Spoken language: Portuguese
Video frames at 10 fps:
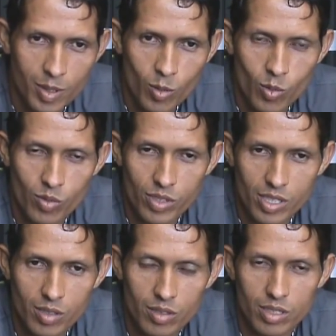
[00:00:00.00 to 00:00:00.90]
pelo
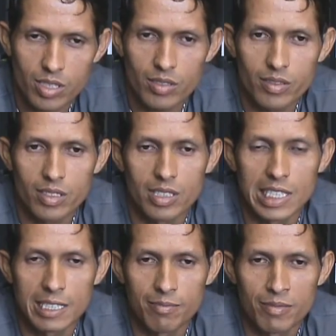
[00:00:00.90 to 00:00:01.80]
convite que eu tive
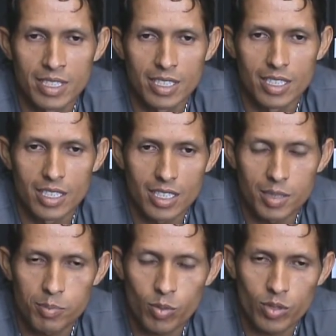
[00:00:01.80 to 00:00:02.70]

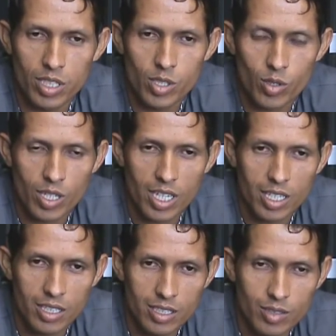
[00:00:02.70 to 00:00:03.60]
em poder
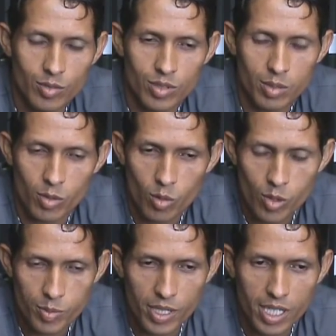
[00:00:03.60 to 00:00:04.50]
jogar num time
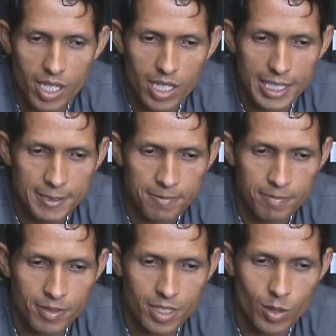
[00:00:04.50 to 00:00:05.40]
como o Ipiranga,
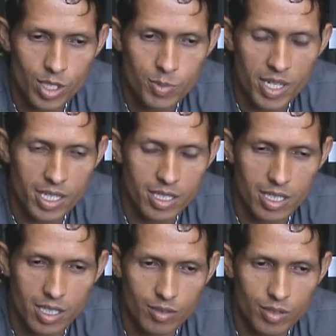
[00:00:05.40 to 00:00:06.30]
não
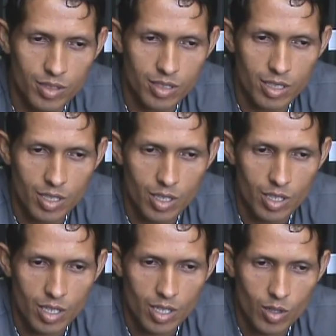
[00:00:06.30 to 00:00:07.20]
desmerecendo
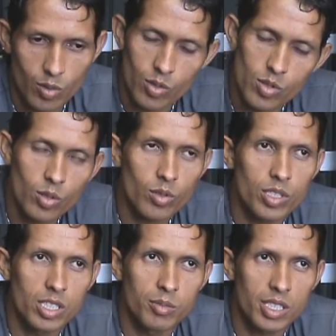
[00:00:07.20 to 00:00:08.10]
os, os
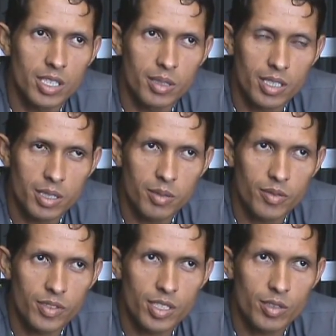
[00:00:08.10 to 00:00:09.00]
outros times que, que,
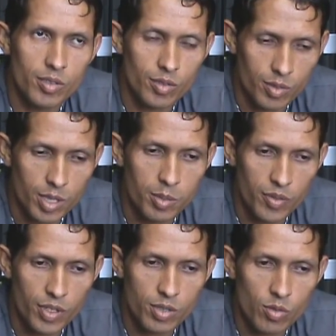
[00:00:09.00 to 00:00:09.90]
me fizeram, que
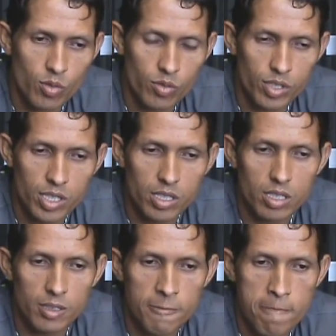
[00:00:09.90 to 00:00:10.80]
me fez o
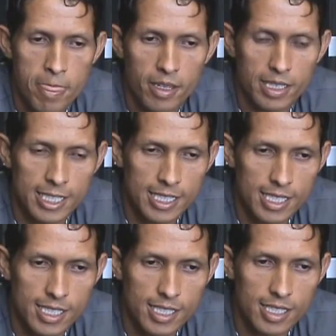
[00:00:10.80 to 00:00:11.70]
convite.
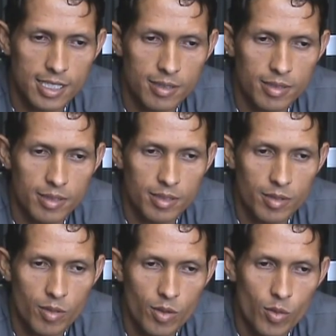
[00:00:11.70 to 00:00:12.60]
E
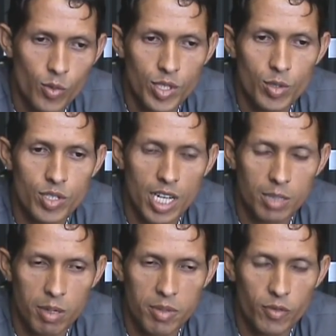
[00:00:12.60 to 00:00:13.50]
o que deu
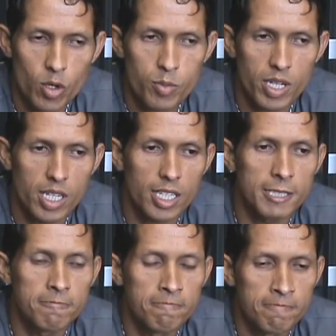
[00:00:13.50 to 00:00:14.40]
certo para mim foi o Ipiranga.